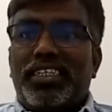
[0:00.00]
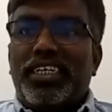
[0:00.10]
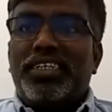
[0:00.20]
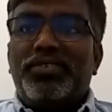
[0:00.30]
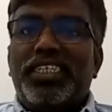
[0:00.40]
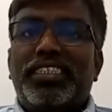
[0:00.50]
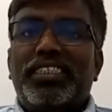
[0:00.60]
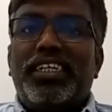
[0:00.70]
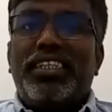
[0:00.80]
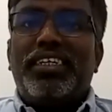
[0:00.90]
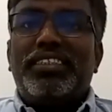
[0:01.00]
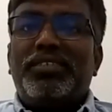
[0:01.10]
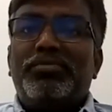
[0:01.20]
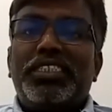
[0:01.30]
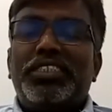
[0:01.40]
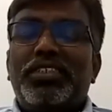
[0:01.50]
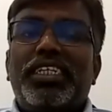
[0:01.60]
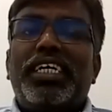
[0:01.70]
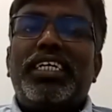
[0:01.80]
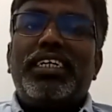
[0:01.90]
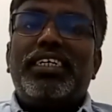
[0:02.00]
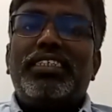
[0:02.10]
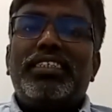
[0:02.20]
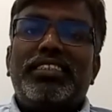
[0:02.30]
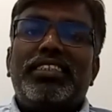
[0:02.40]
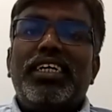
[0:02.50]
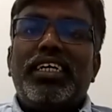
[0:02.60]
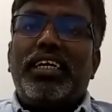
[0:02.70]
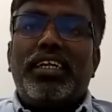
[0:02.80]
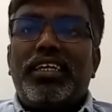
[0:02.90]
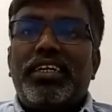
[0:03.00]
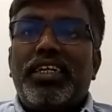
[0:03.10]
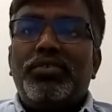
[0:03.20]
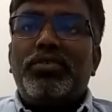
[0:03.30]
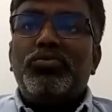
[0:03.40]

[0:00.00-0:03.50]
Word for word: எனக்குள்ள அந்த அதுதான் சார் மாச்சம் நிறைய இது ஏற்கனவே நான் ஒரு